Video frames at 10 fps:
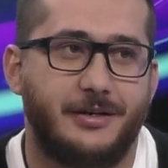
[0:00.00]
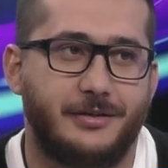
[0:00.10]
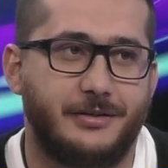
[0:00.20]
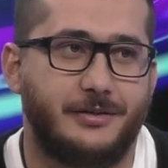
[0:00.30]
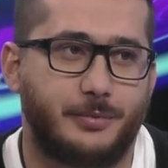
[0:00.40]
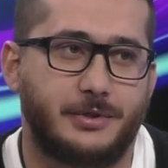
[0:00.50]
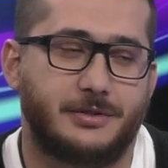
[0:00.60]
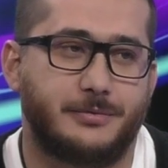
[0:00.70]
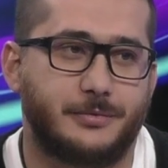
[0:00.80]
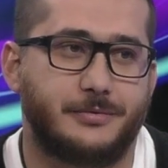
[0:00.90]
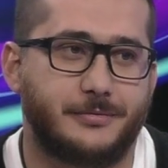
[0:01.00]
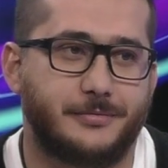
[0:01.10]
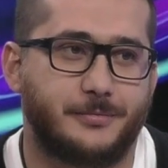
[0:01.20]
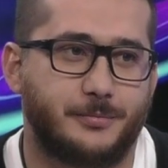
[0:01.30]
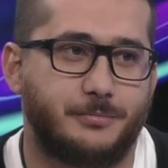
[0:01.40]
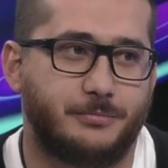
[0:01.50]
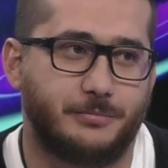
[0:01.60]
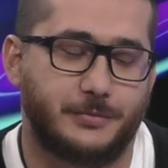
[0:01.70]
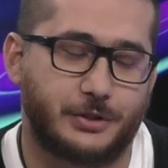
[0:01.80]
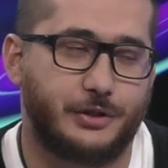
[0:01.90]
и поэтому это